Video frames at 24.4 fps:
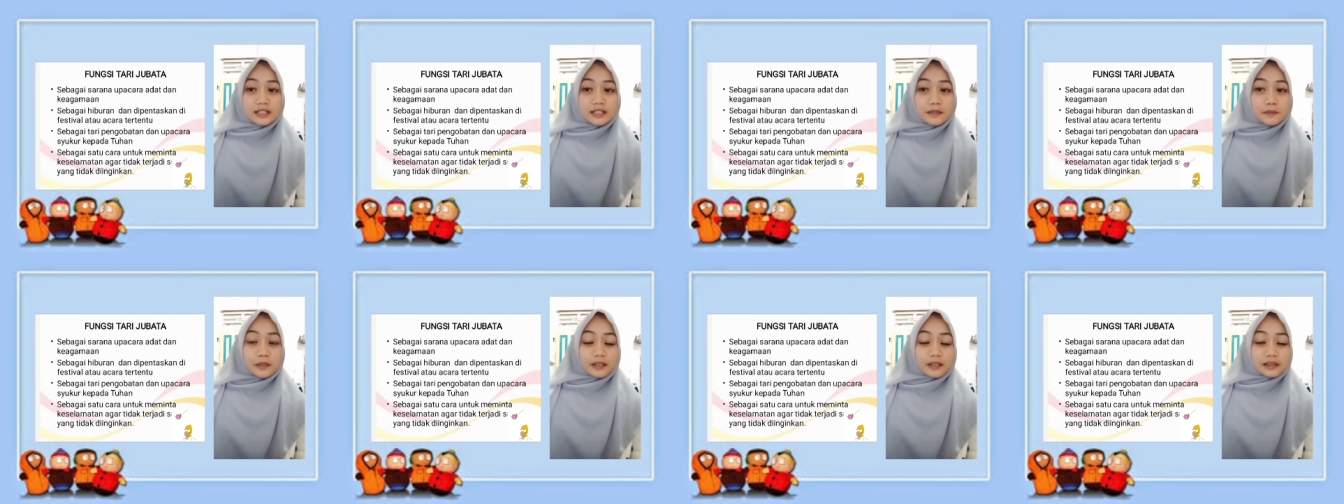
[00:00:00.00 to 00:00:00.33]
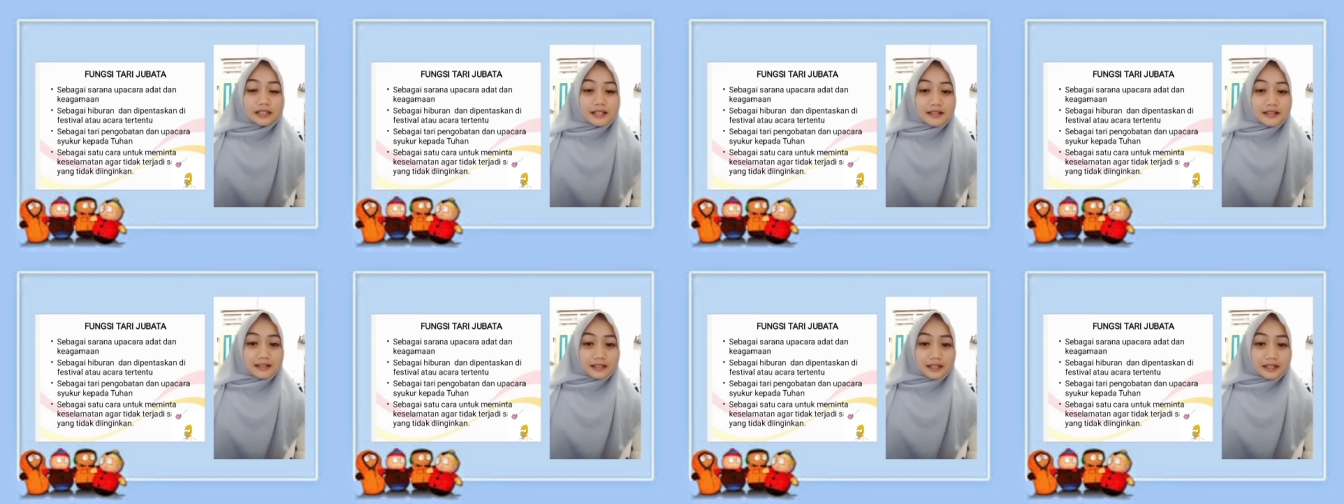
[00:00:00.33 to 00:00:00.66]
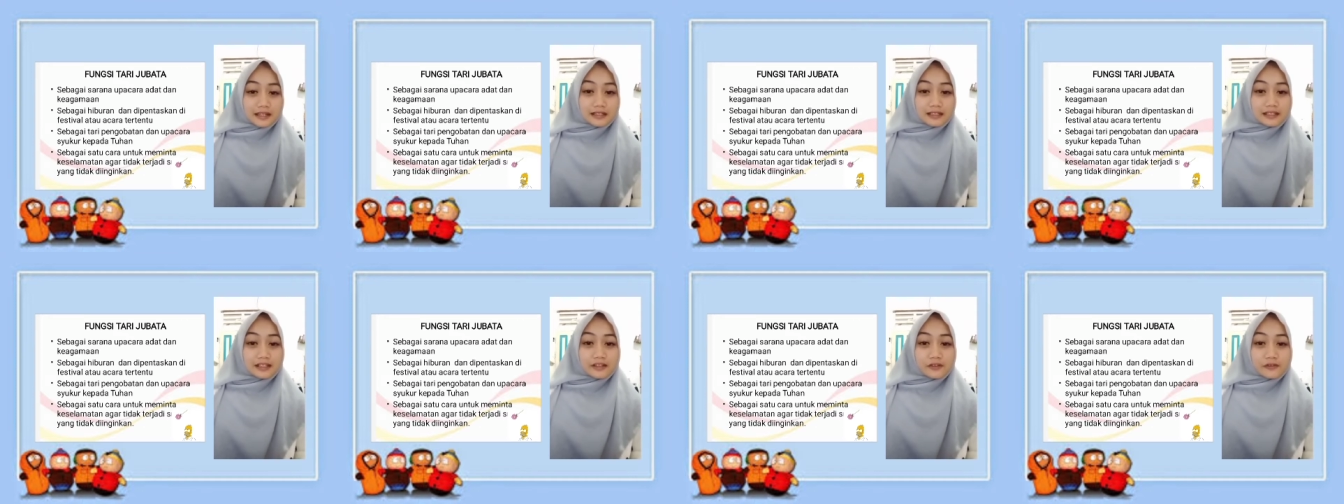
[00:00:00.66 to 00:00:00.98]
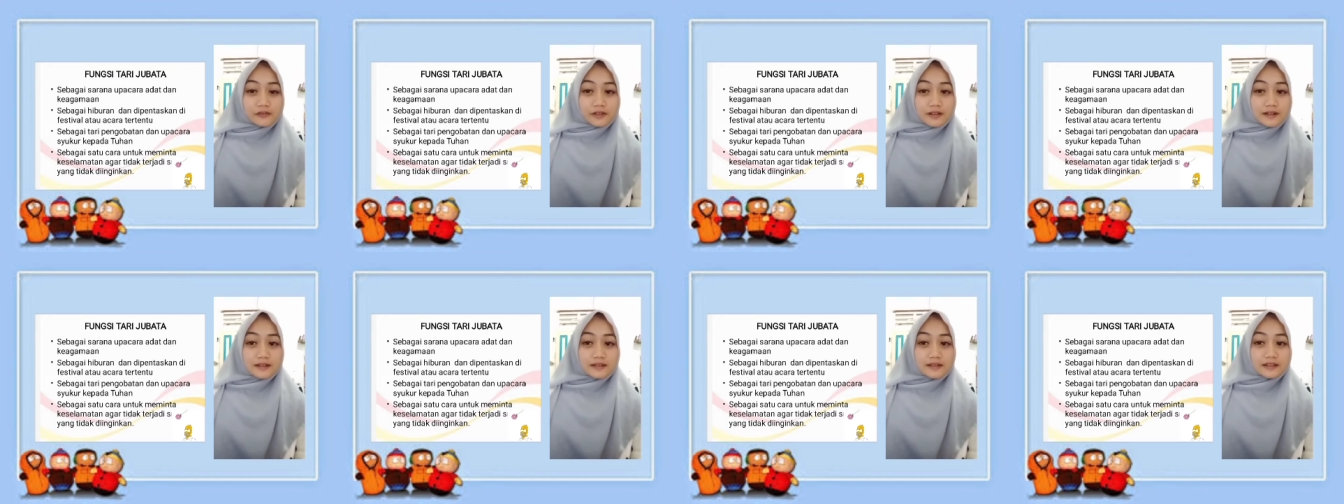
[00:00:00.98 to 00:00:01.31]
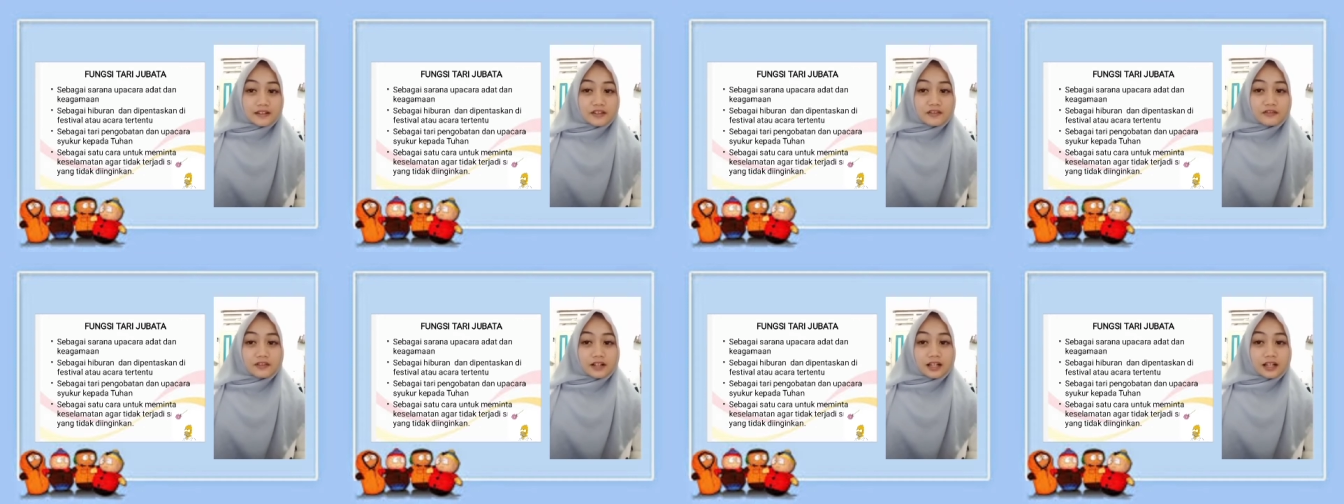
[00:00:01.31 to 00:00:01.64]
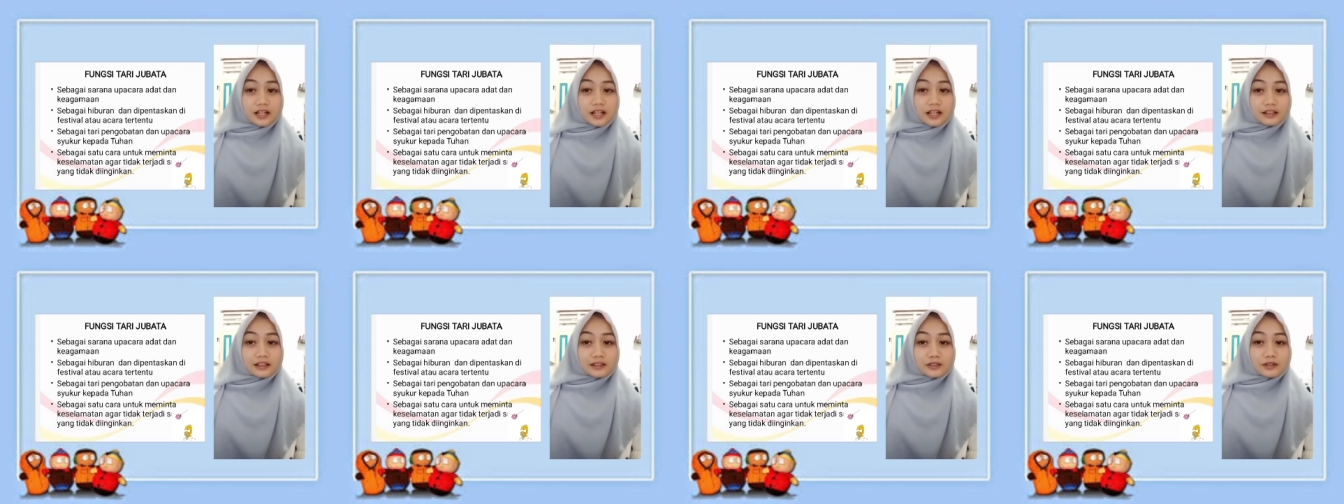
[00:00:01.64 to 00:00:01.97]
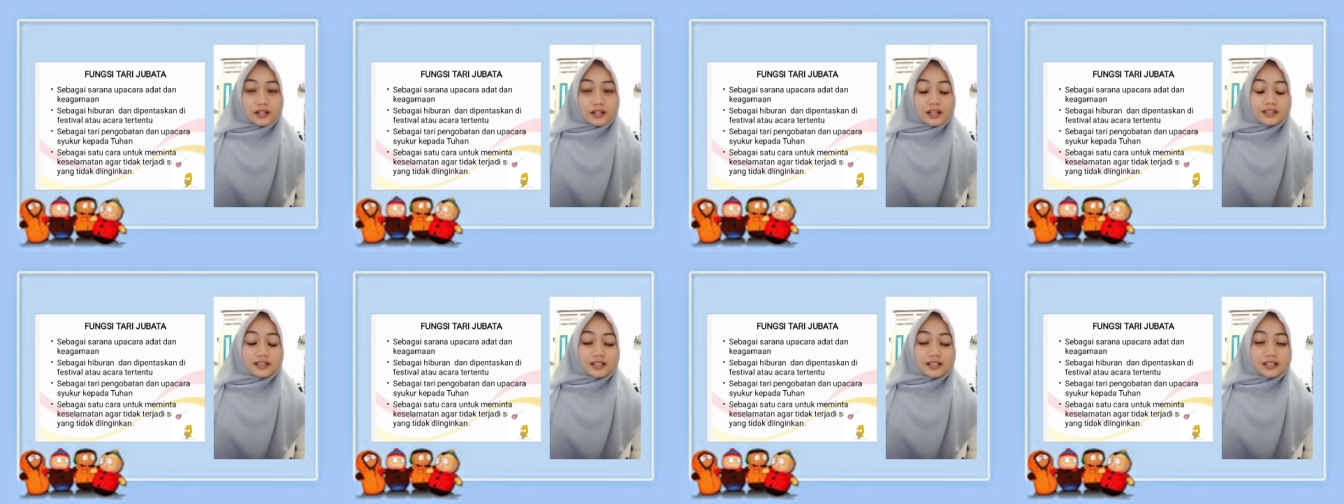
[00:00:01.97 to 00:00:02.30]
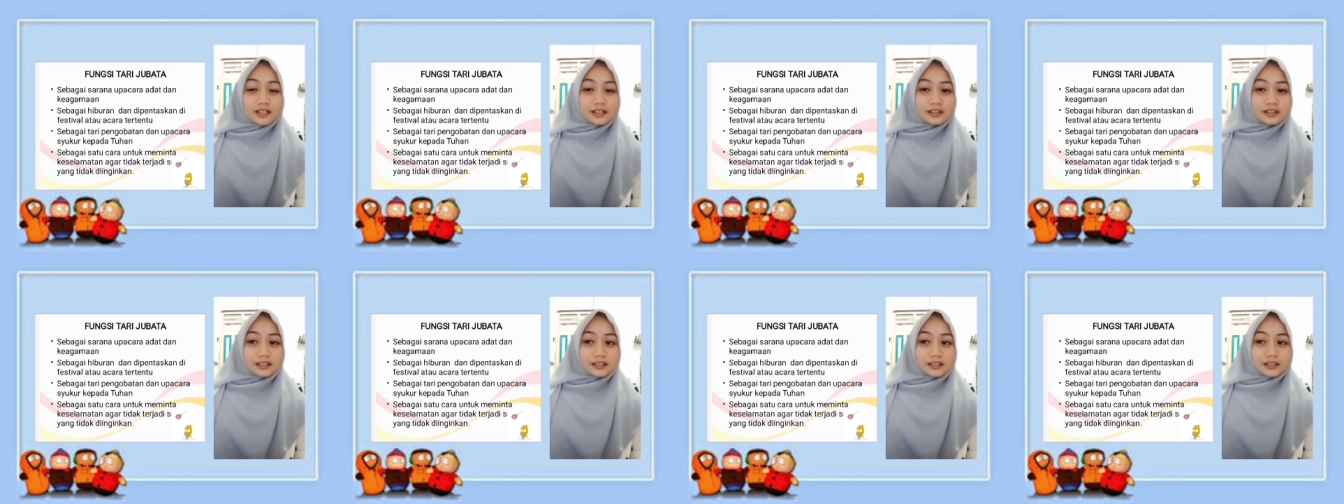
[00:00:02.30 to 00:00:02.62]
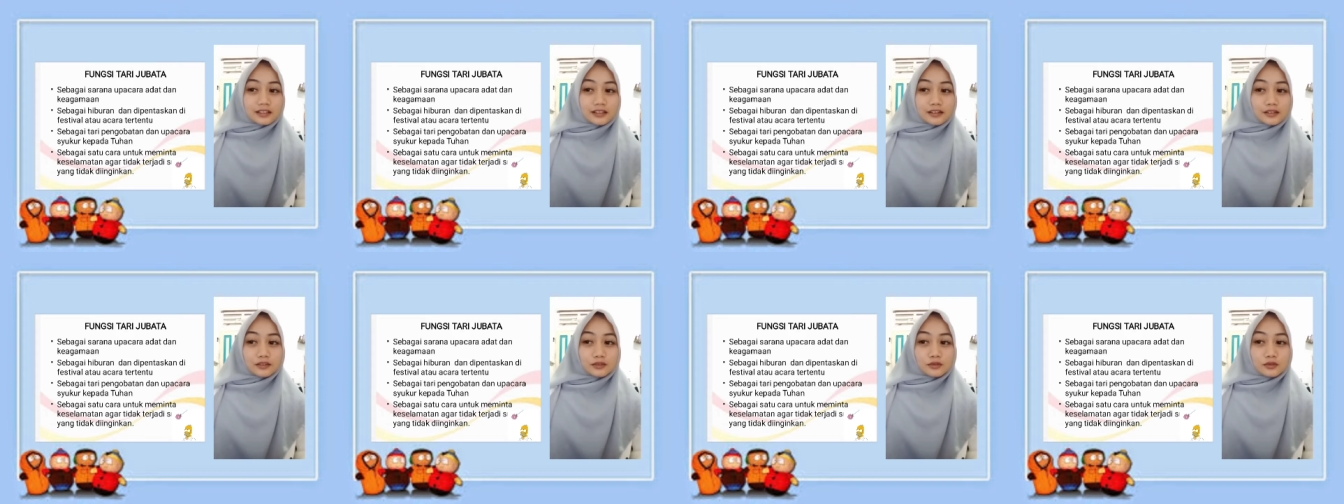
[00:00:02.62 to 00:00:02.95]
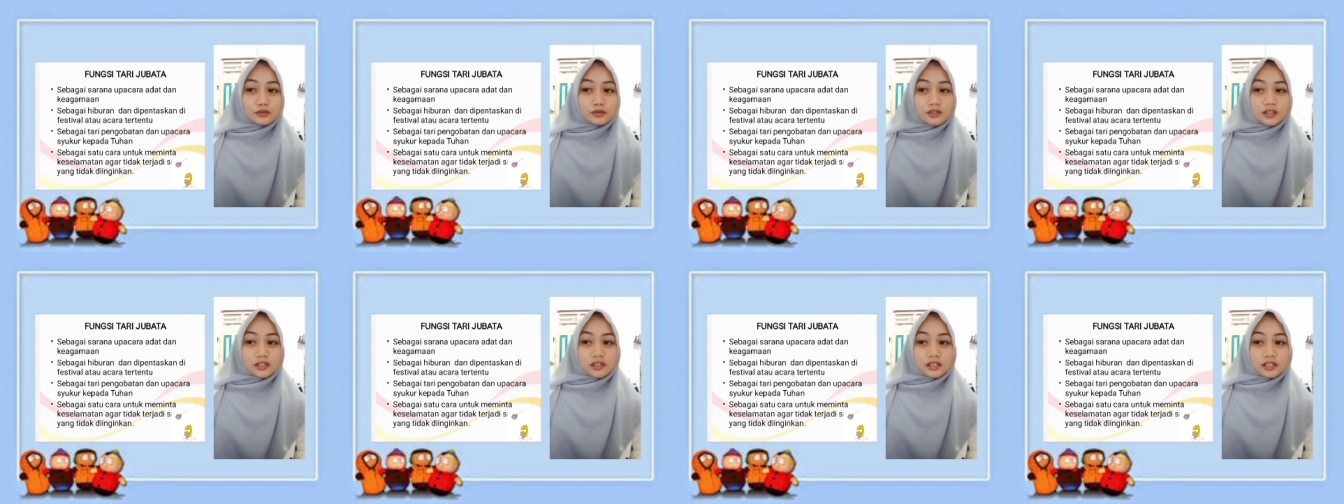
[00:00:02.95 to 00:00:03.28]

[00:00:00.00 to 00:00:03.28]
dipentaskan di festival atau acara tertentu